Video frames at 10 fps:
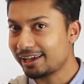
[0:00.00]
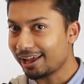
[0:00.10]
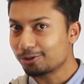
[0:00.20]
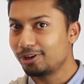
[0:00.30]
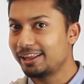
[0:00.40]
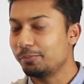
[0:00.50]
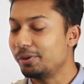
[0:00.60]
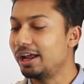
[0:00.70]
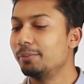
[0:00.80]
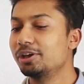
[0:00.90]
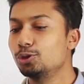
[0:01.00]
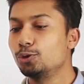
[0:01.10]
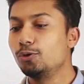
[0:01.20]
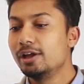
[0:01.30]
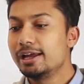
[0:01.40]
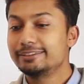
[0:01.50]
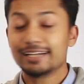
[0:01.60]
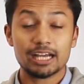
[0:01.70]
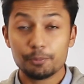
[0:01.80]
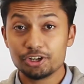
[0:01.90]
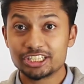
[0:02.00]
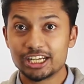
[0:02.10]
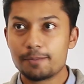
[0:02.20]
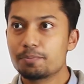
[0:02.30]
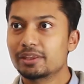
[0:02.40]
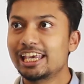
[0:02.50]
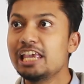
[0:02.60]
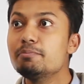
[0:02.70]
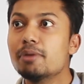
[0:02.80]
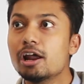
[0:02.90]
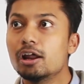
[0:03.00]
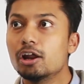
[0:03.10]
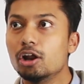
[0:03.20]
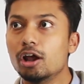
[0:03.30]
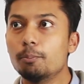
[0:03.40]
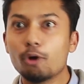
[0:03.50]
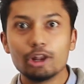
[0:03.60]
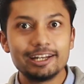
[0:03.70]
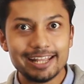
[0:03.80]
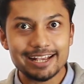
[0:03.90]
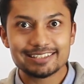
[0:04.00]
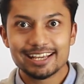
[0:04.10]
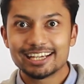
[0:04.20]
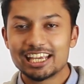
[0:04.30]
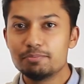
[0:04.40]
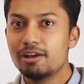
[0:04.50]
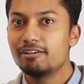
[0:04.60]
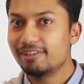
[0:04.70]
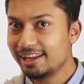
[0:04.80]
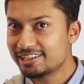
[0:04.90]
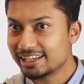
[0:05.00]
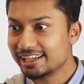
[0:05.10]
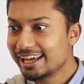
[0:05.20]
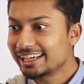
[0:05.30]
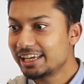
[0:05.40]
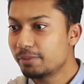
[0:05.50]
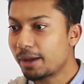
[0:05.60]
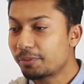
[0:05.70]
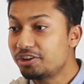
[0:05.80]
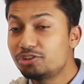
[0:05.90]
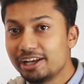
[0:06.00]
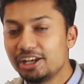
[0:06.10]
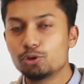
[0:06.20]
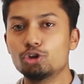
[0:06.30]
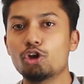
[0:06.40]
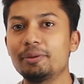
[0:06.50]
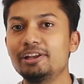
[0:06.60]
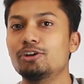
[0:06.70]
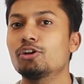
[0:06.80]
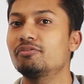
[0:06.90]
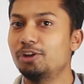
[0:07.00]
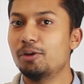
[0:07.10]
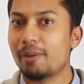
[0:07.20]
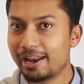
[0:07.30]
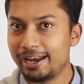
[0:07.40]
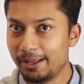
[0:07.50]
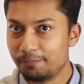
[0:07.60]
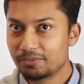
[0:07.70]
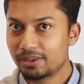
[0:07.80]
খেয়াল করে দেখবেন আমি কিন্তু টাকা পয়সা কিংবা পলিটিক্স কিংবা রিলিজেন কিংবা আপনার ট্রেন্ডি কোনো টপিক নিয়ে কখনো ভিডিও বানায় না